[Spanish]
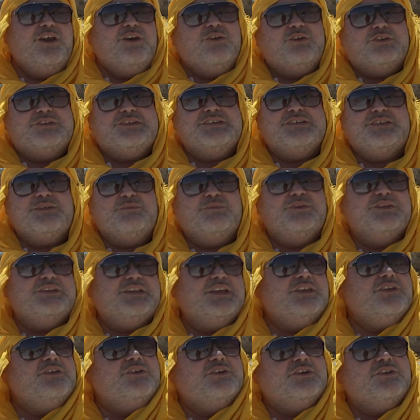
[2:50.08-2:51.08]
Los sitios de
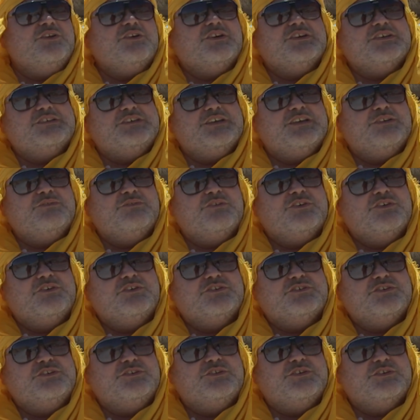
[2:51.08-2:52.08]
montaña yo creo que sean uno de
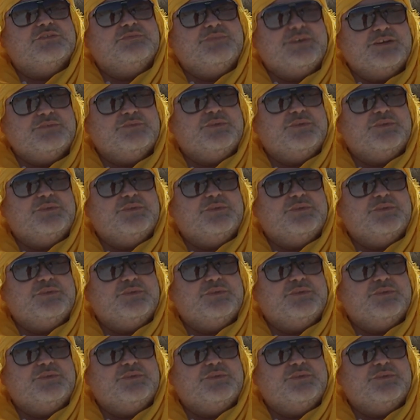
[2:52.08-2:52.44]
los sitios más